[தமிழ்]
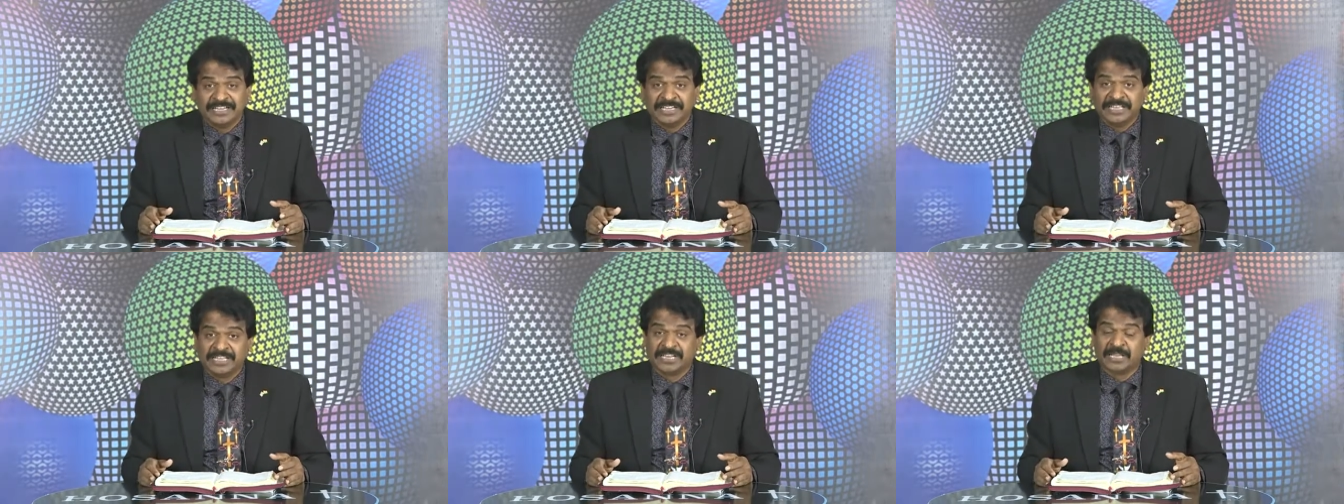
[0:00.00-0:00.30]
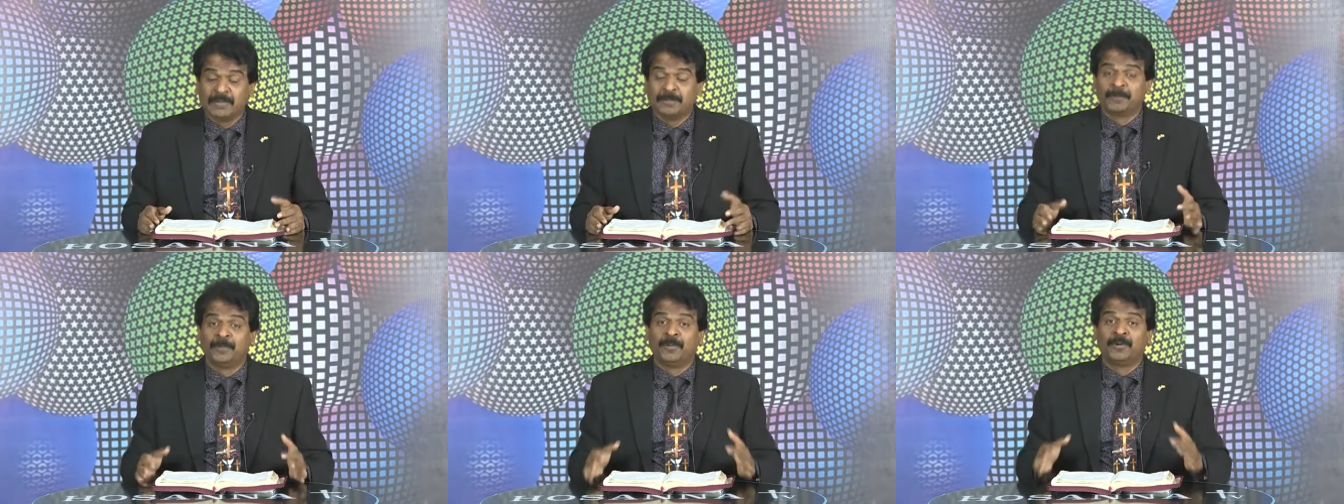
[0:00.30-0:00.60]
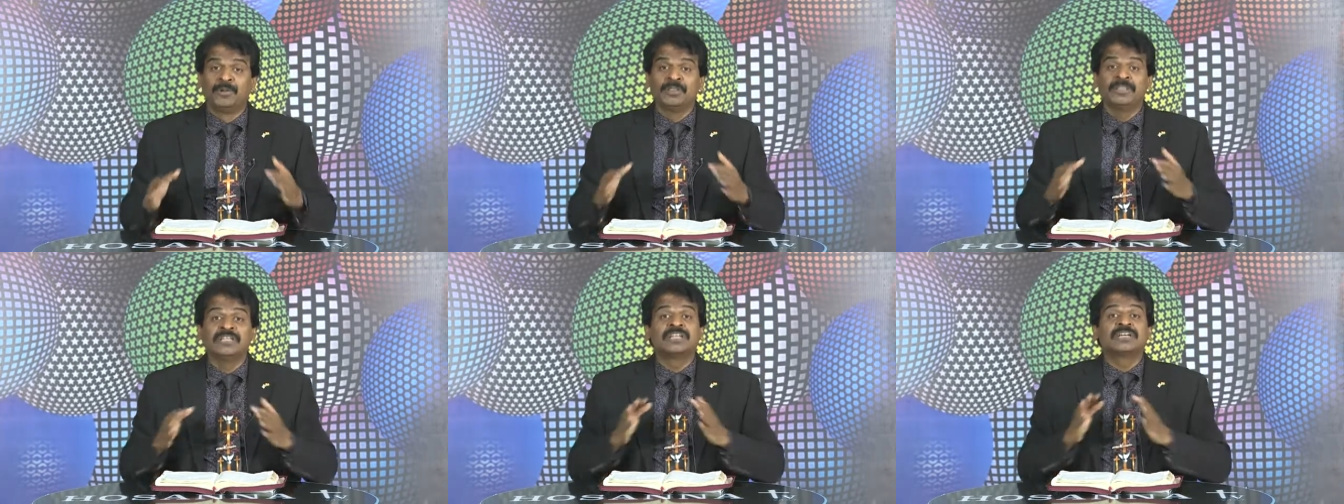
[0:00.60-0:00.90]
நீர்
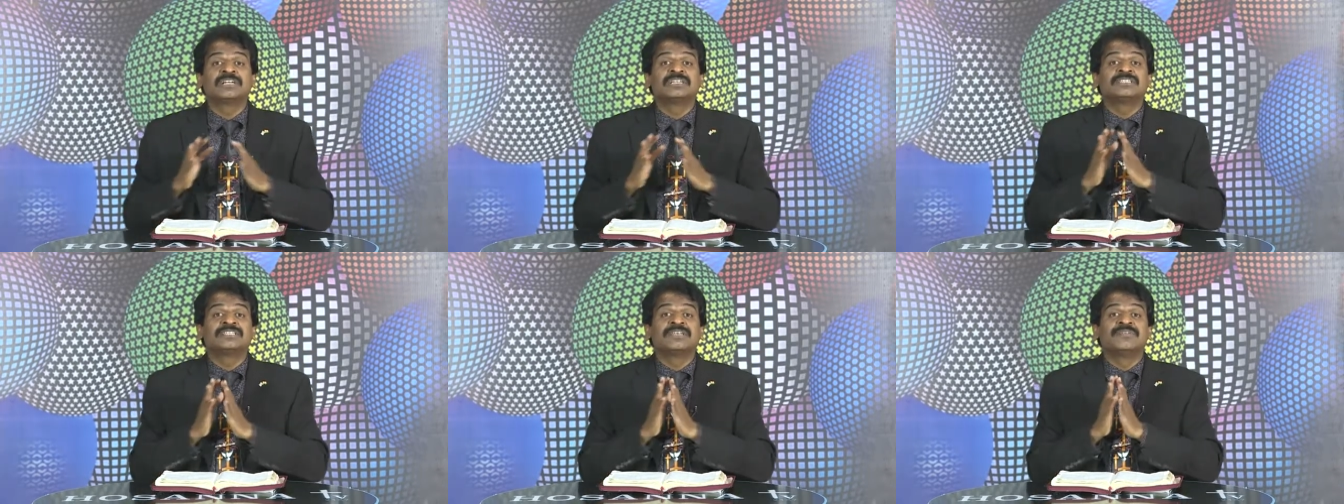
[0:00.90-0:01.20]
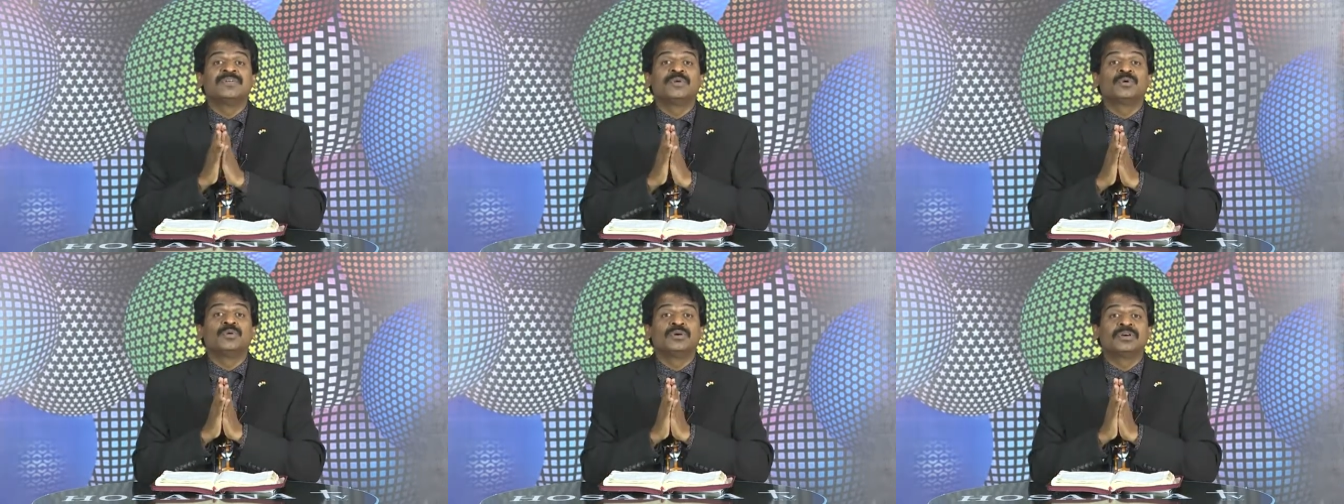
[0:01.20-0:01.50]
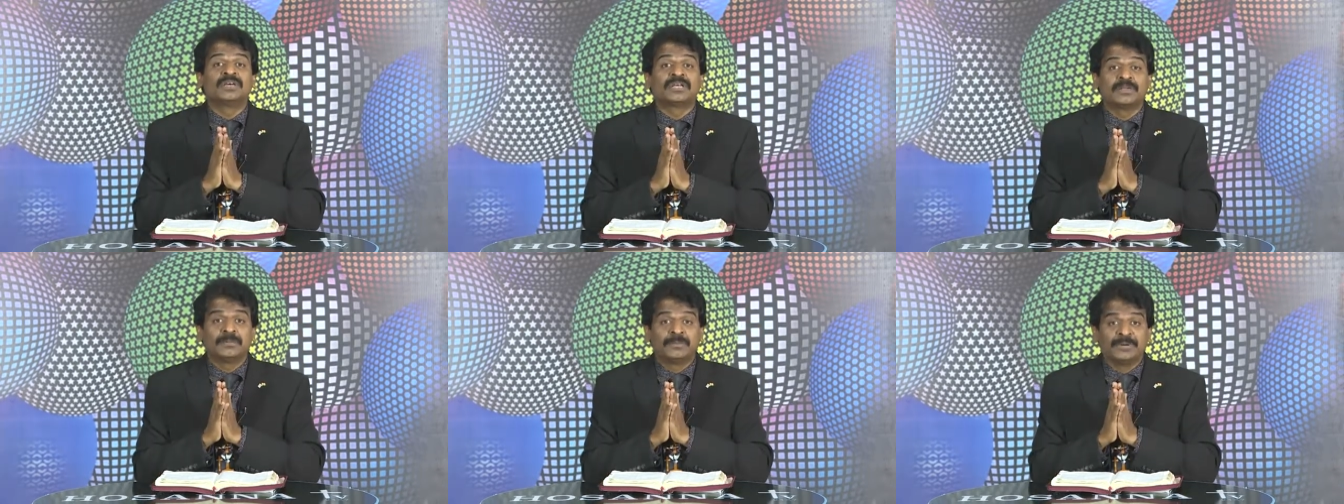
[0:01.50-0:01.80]
எப்பொழுது எனக்கு செவி
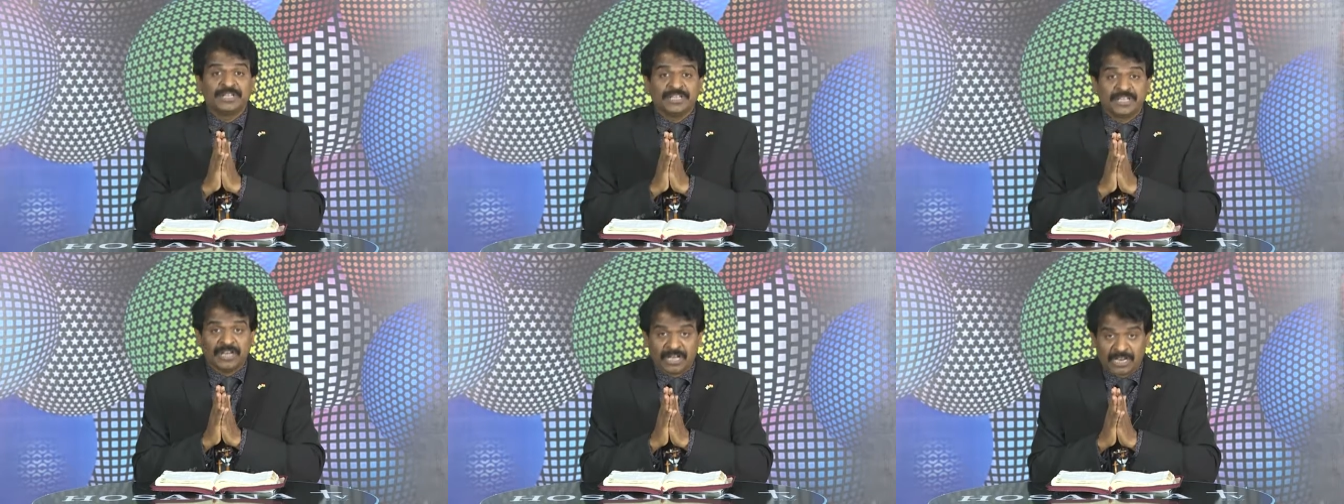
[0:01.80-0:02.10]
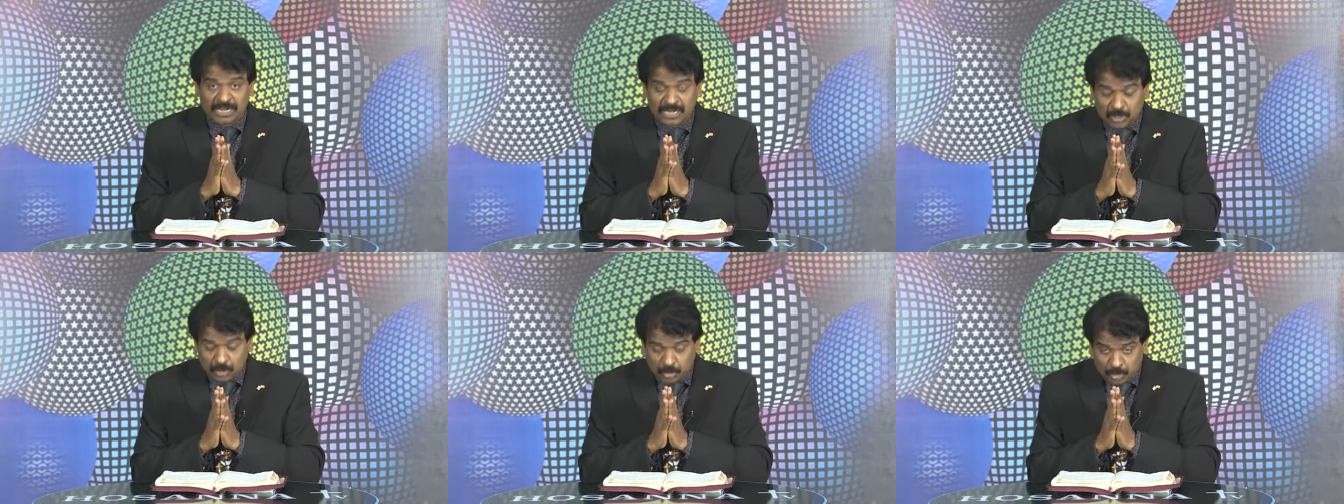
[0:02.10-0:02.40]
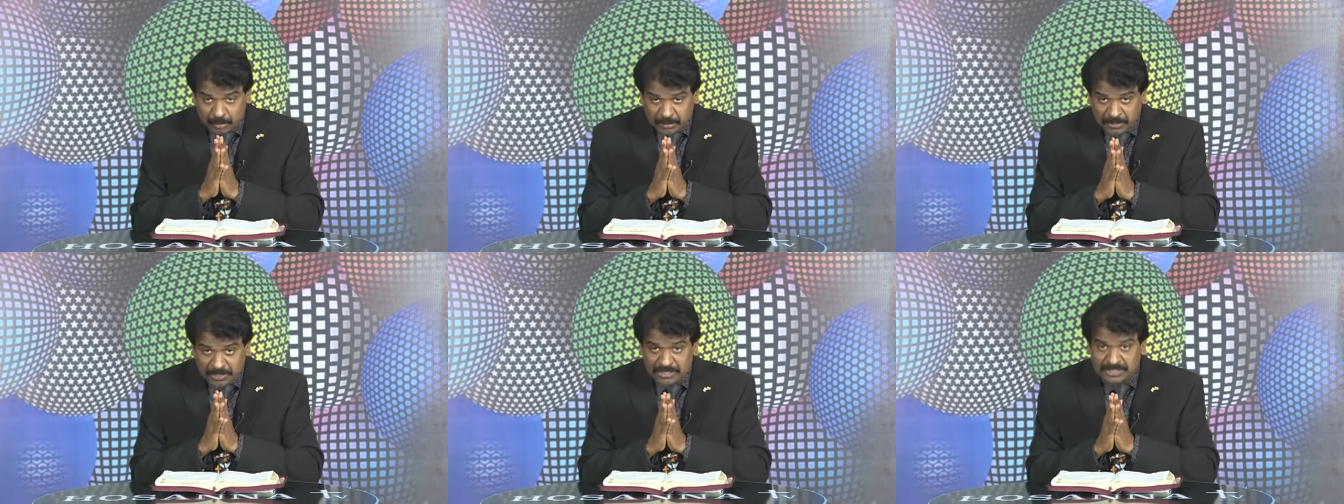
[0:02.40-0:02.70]
கொடுக்கிறபடியா
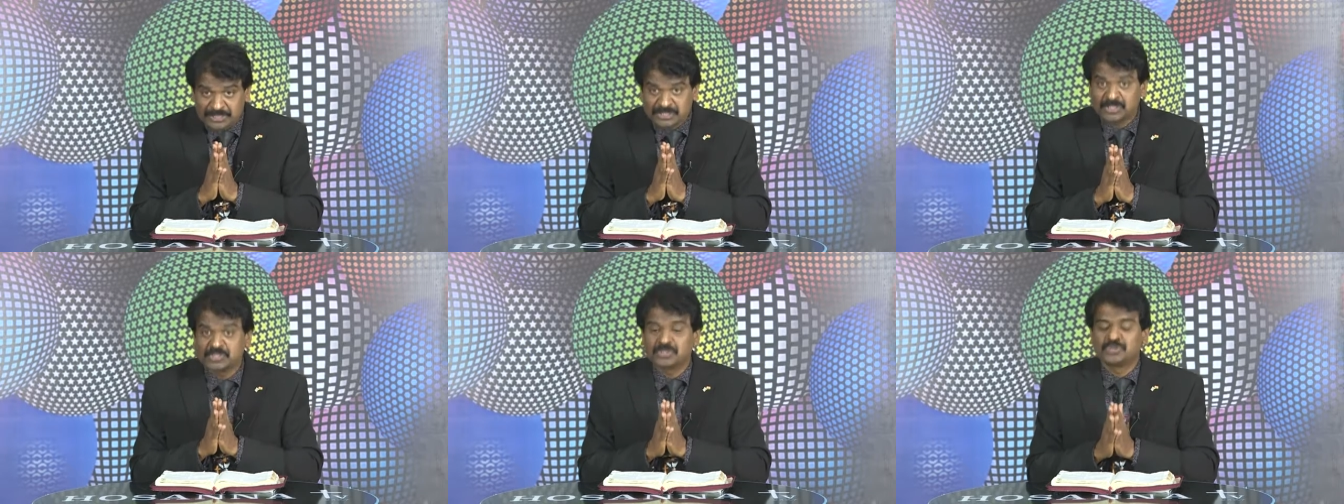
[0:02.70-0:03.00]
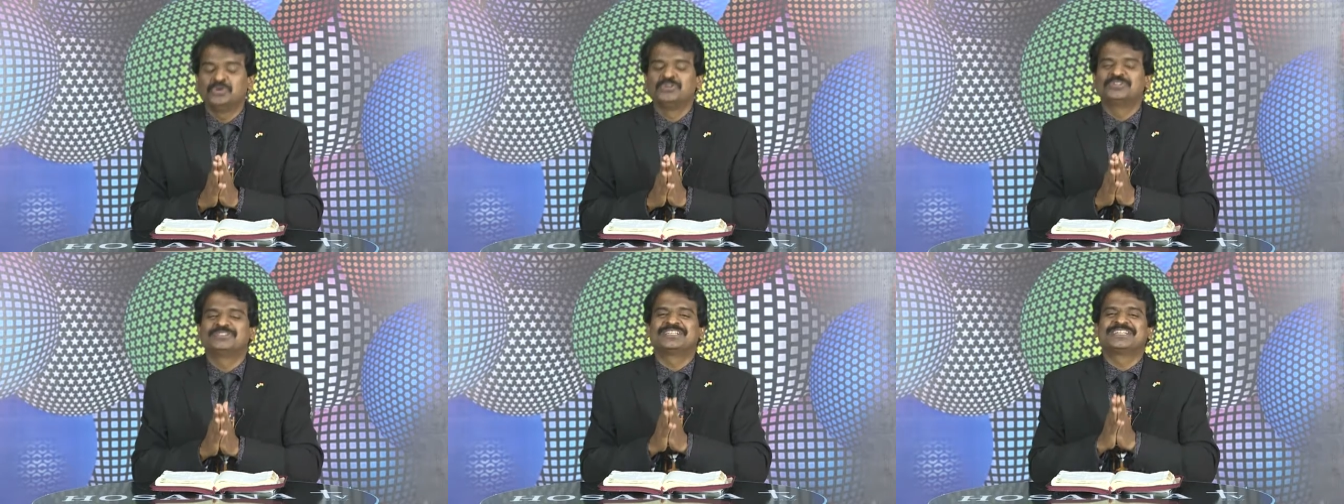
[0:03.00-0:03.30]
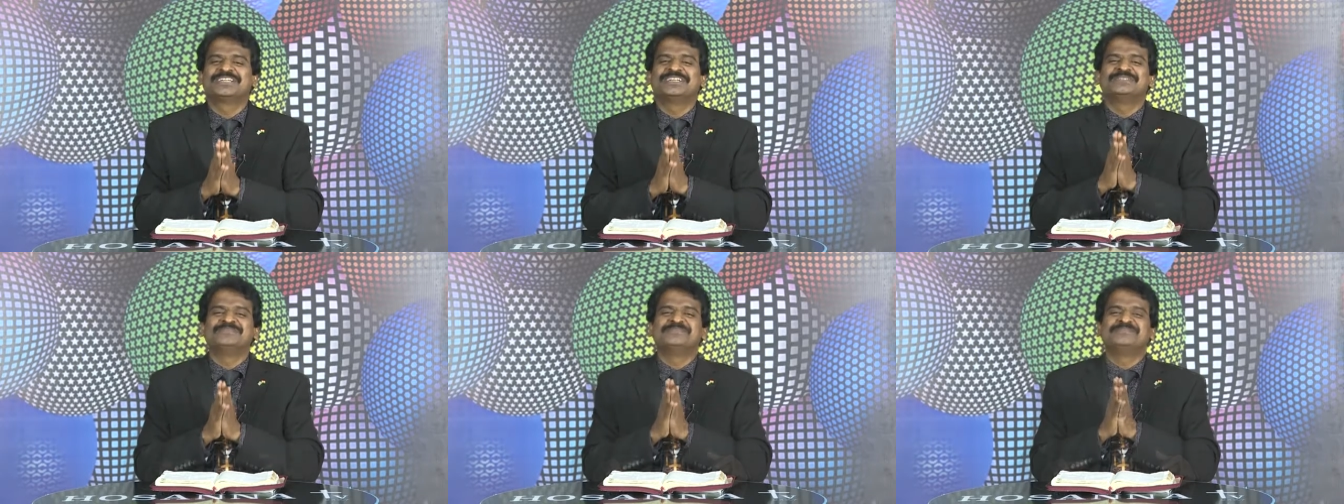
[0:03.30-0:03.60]
உமக்கு
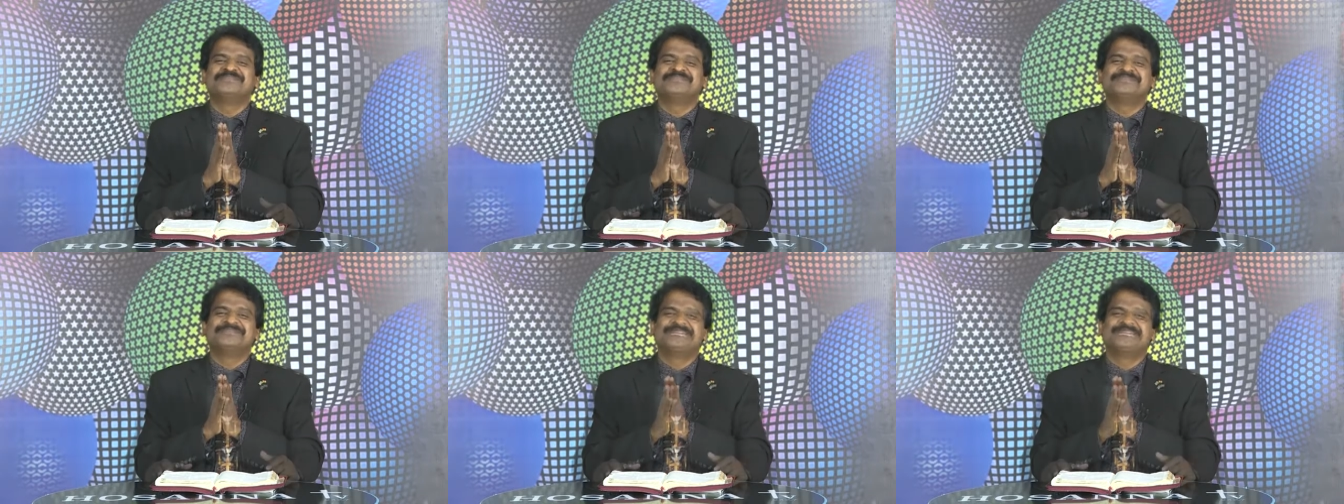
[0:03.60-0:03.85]
ஸ்தோத்திரம்